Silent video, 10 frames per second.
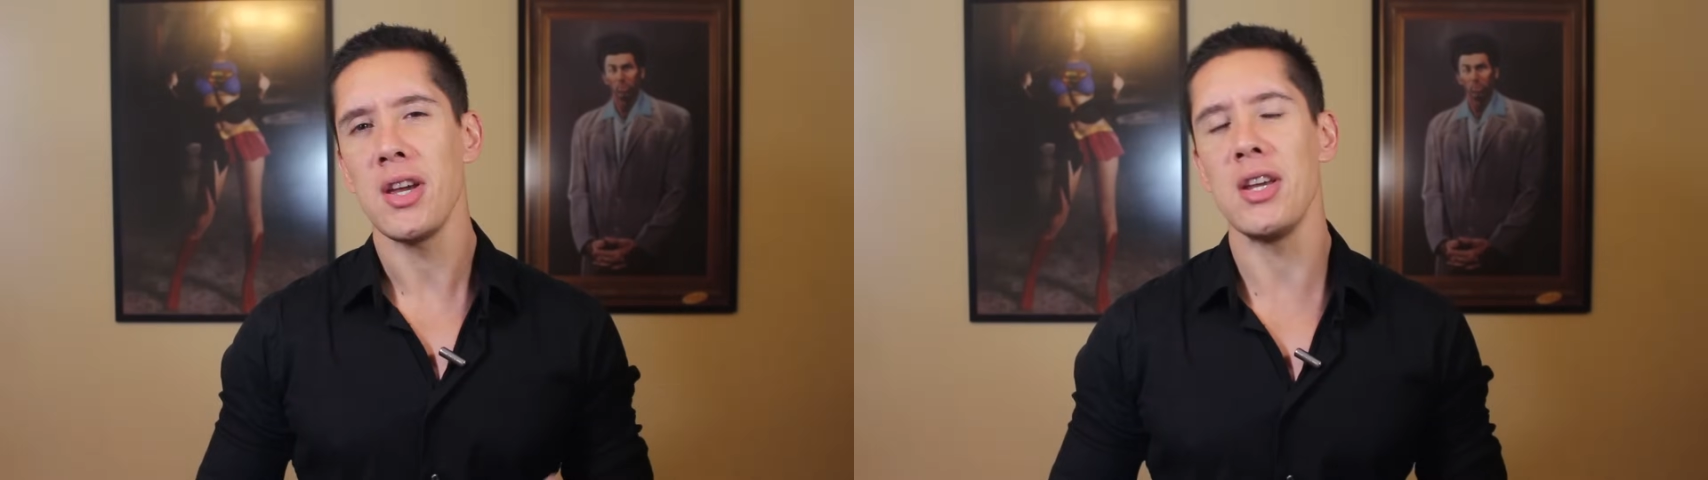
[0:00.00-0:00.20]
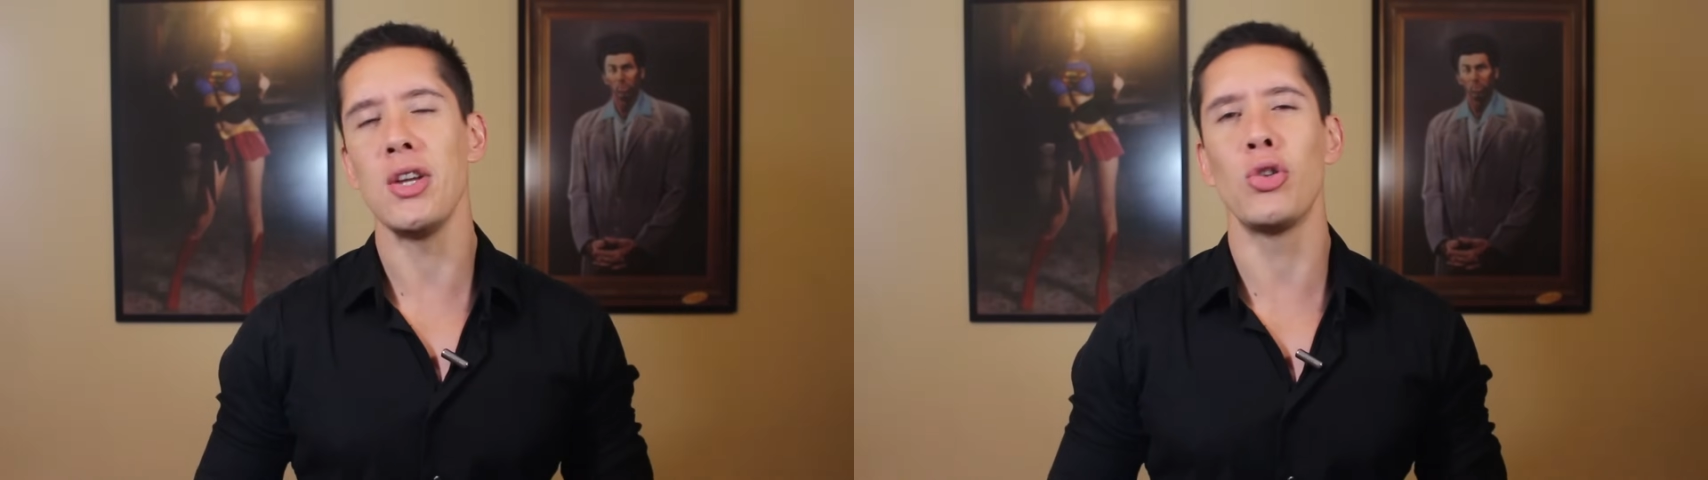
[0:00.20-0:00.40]

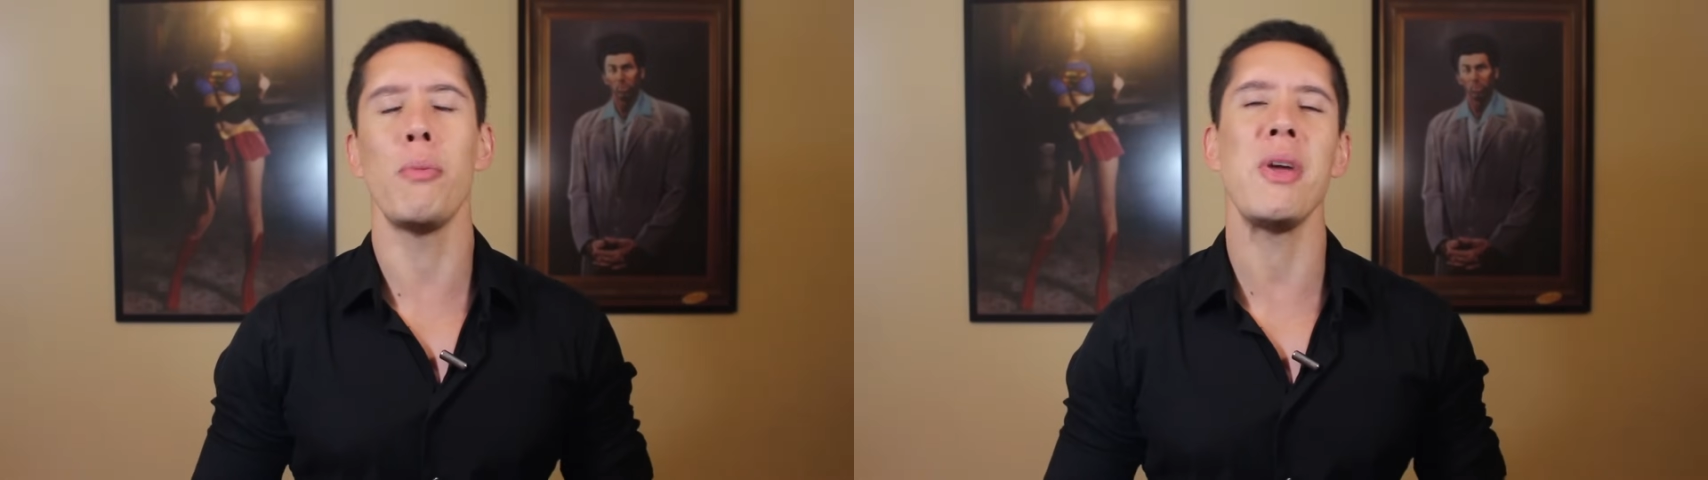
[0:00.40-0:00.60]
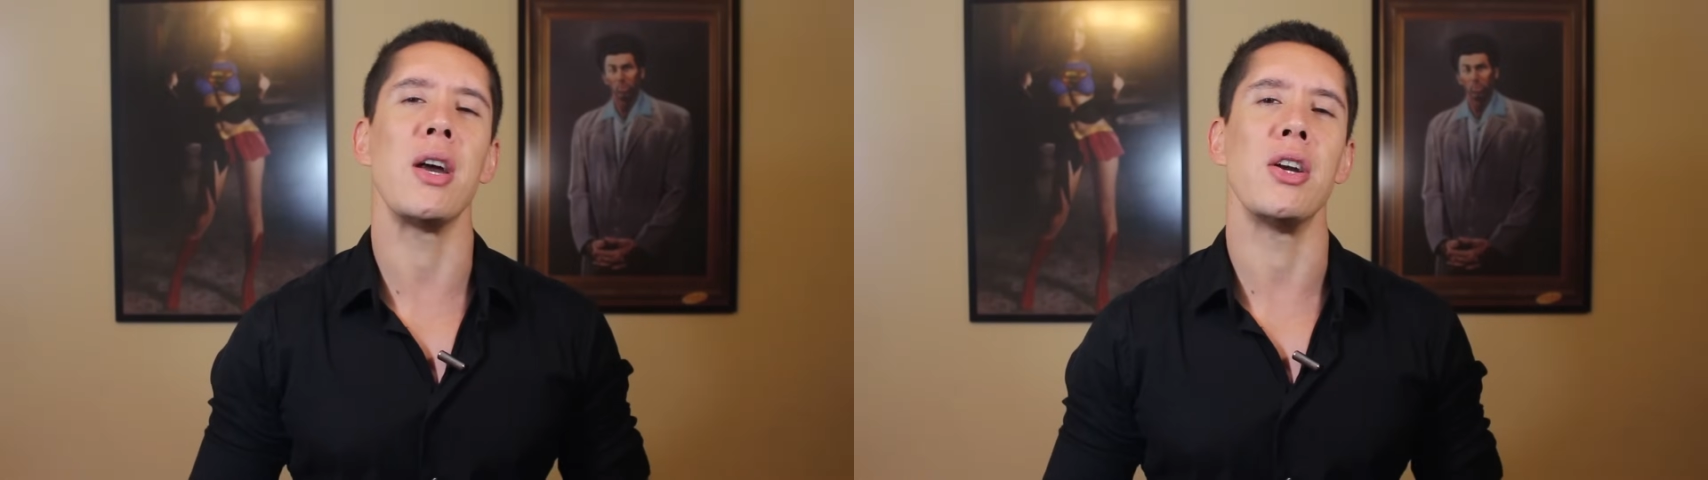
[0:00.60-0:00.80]
e
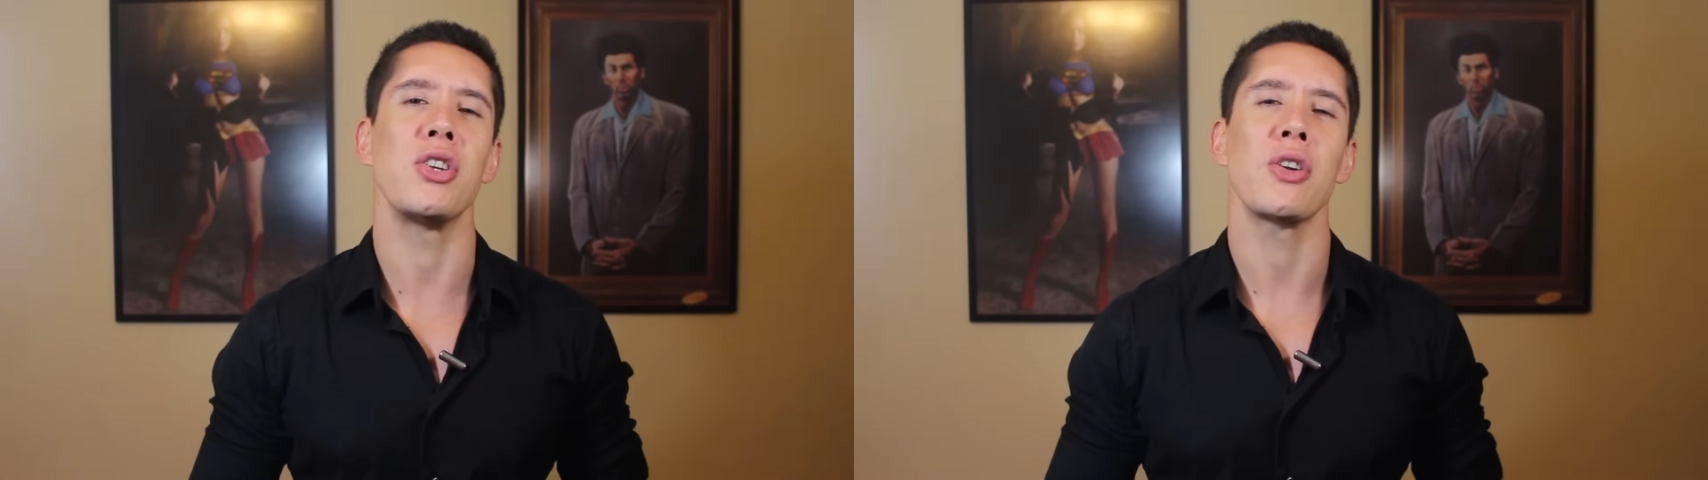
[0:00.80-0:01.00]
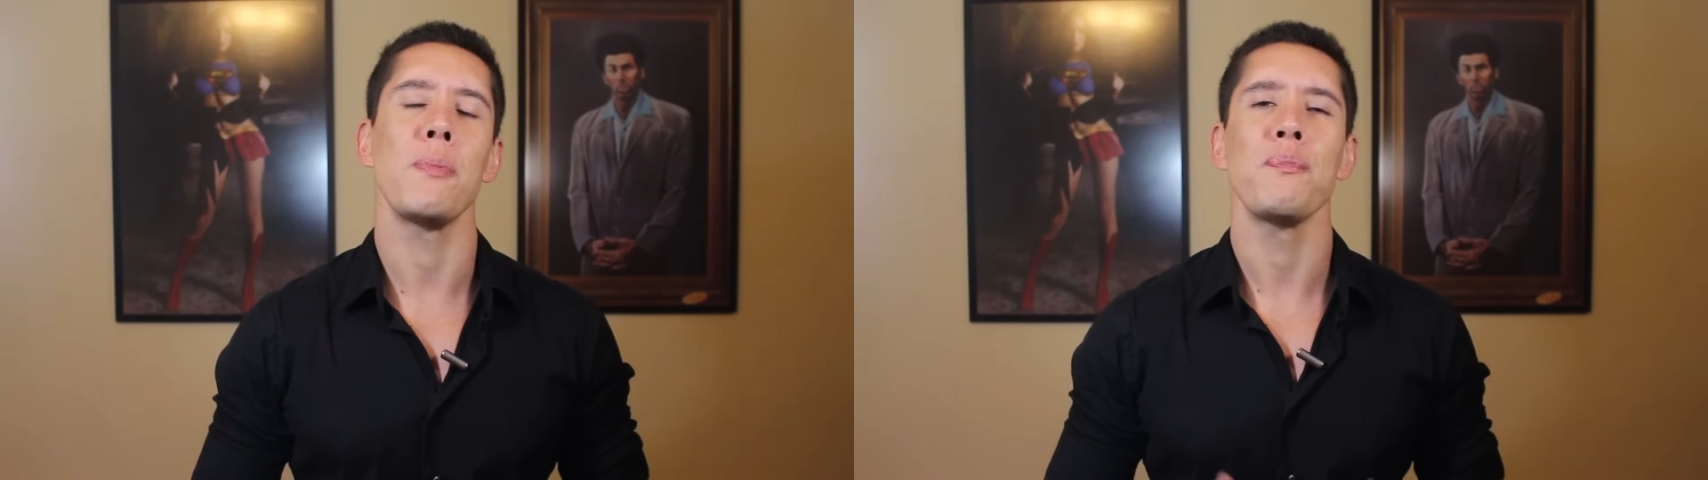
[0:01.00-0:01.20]

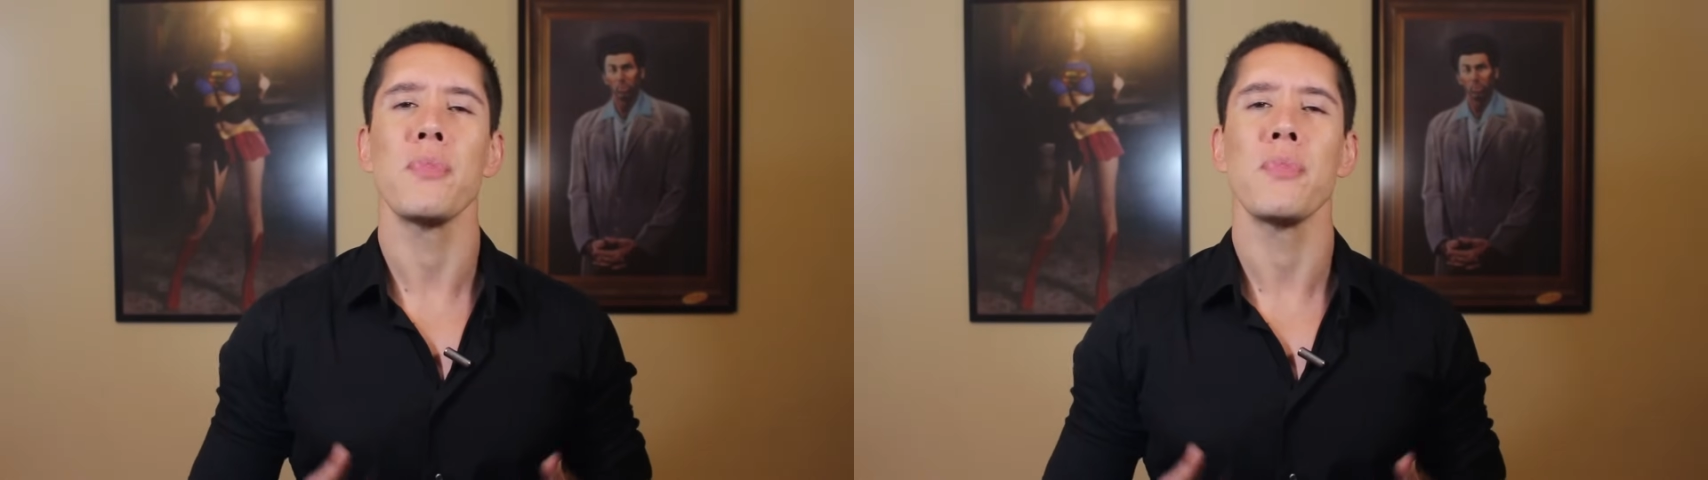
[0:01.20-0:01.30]
dominante.